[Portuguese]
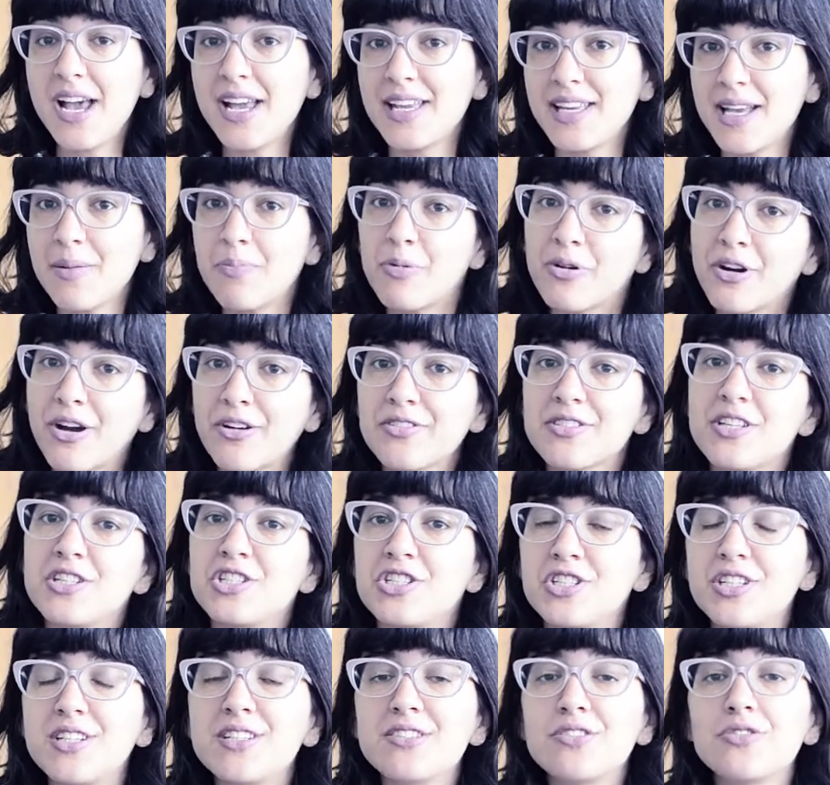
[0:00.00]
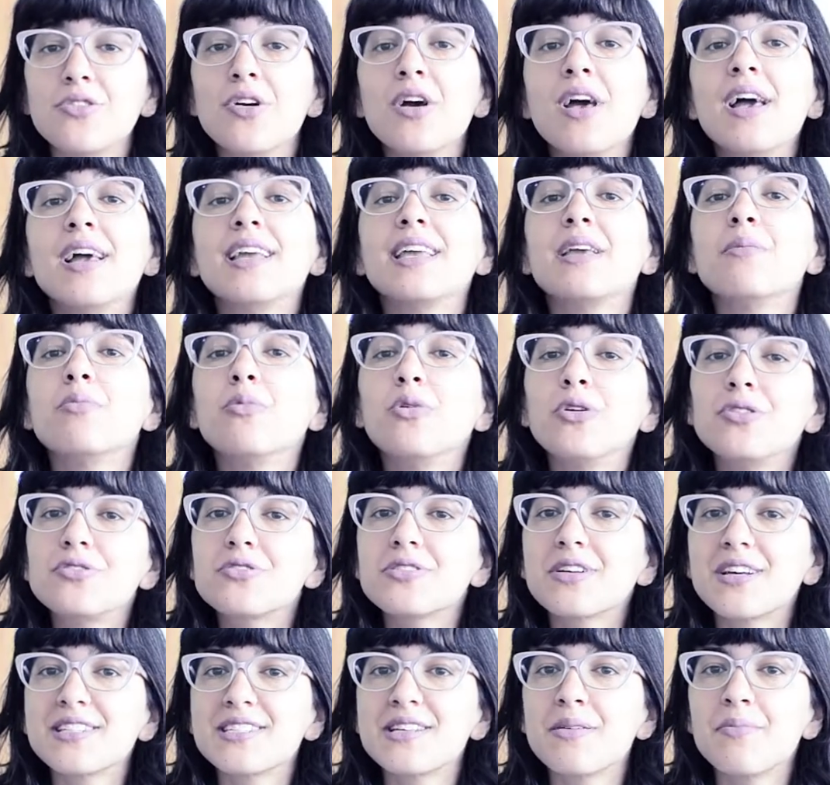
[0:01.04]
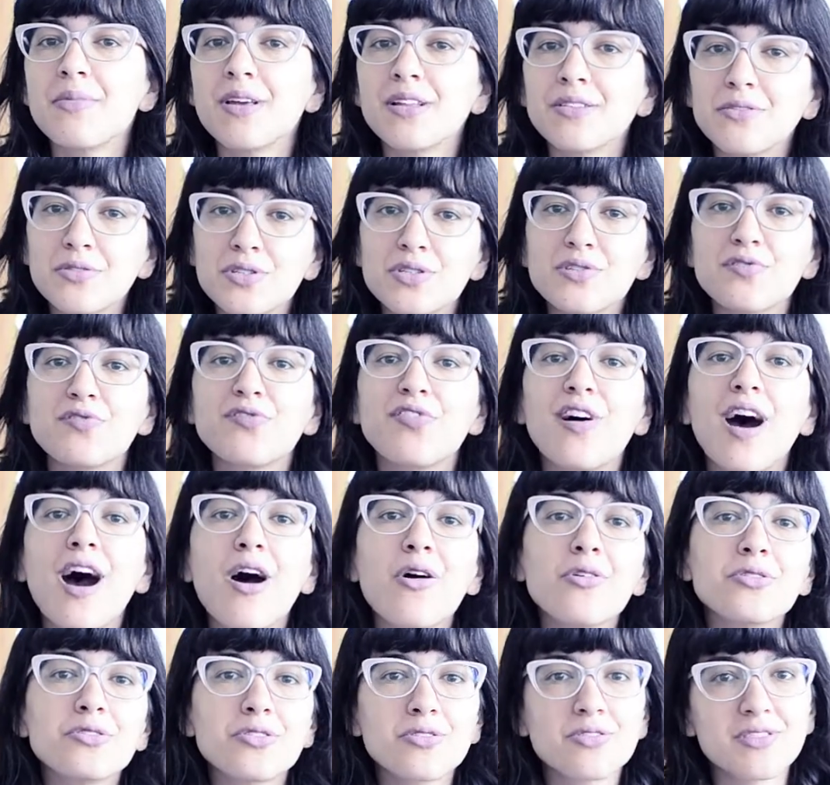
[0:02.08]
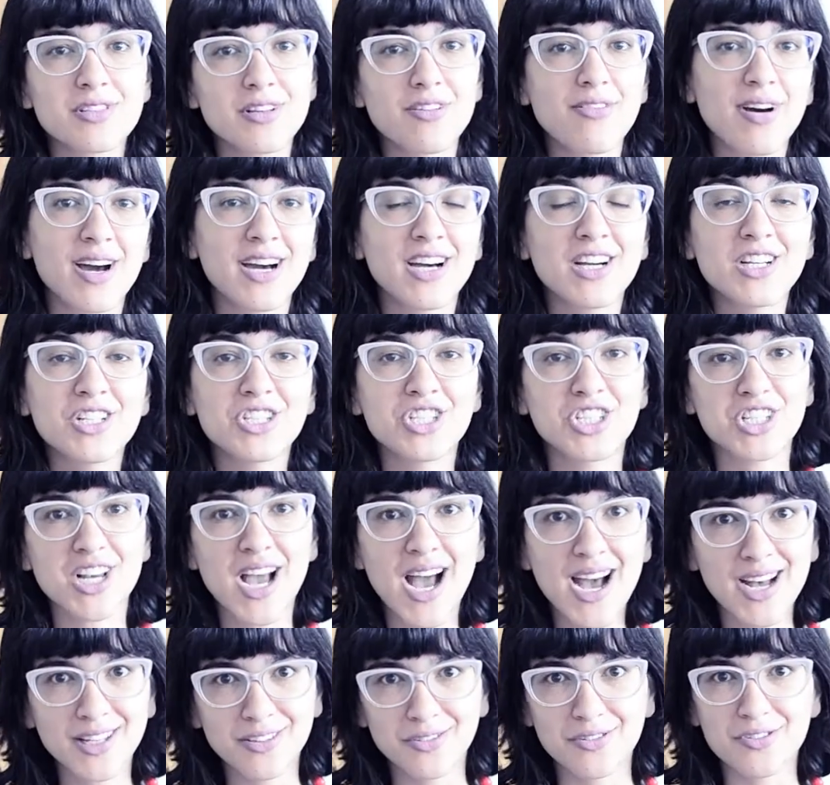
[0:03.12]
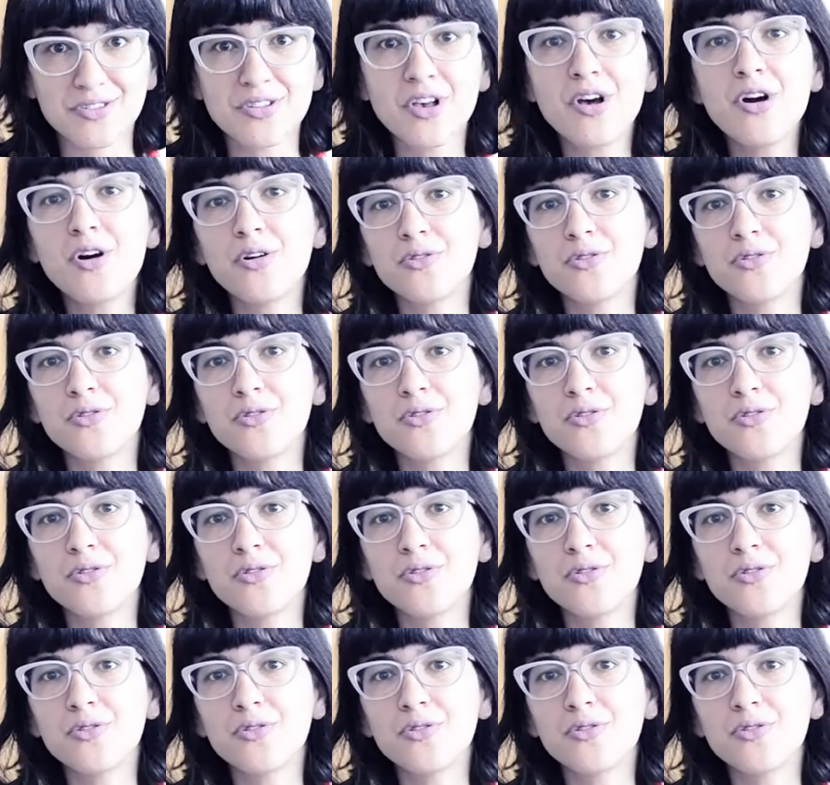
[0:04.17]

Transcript: E é por causa disso que muitos casamentos falsos são arranjados.